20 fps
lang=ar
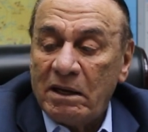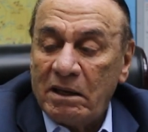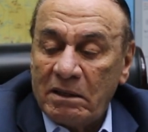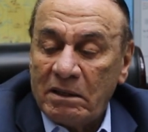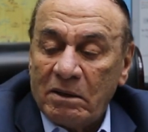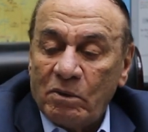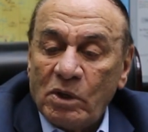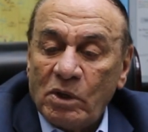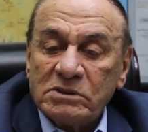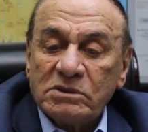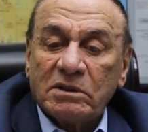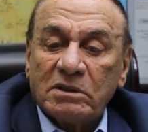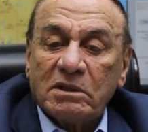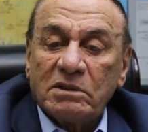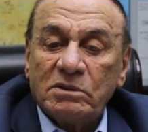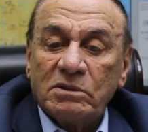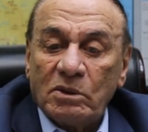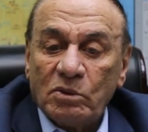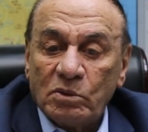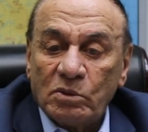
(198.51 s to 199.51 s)
انا واثق
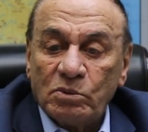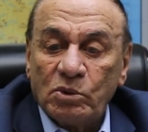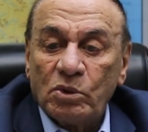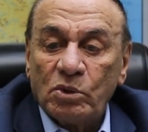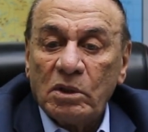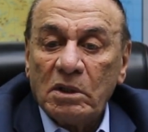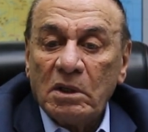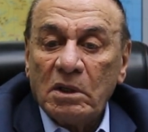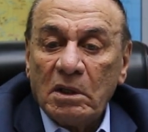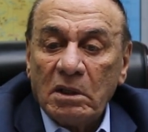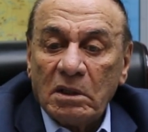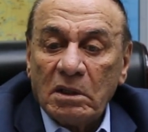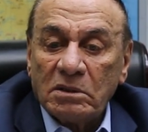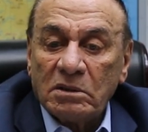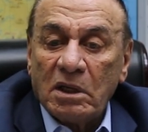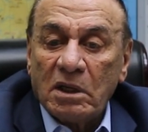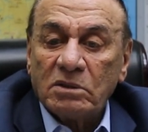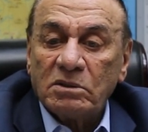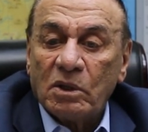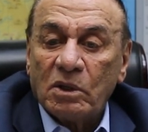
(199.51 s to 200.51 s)
ان الامور
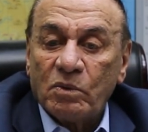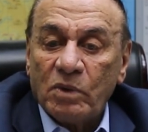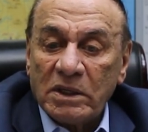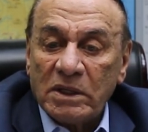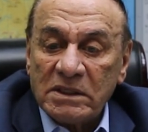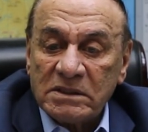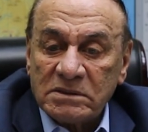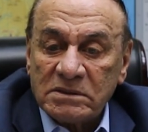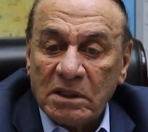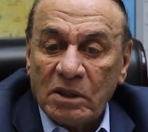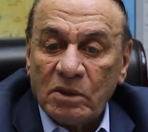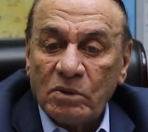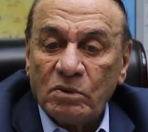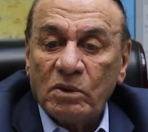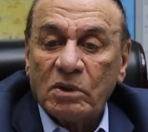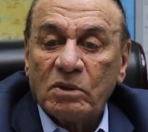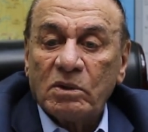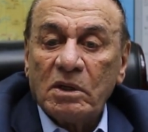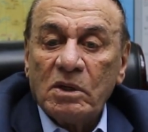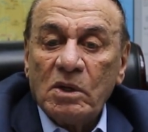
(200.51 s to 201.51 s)
النهارده كويسه و